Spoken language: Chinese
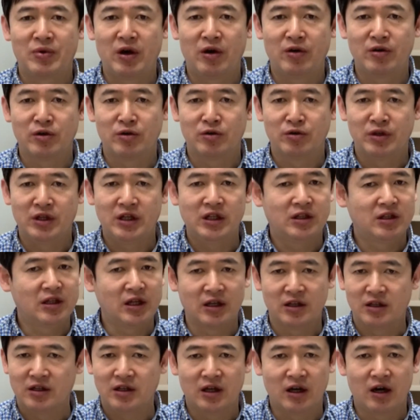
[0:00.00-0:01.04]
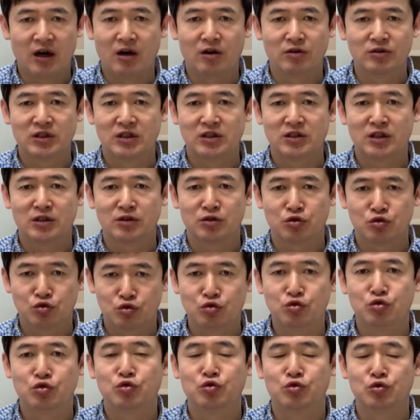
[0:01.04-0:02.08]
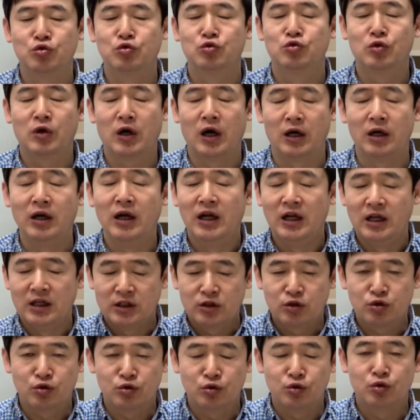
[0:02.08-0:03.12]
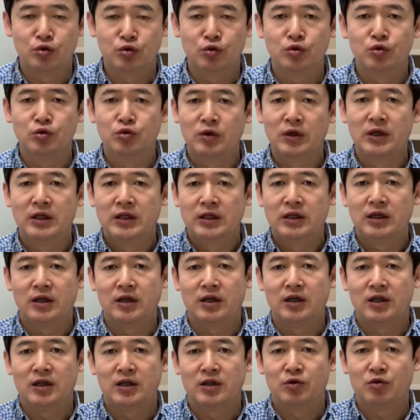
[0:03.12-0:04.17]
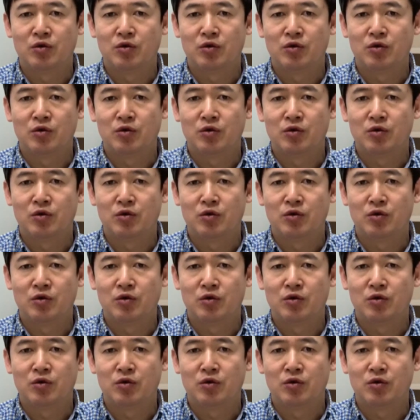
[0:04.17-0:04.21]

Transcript: 不要有一点一毫的这样的疏忽哈疏忽啊，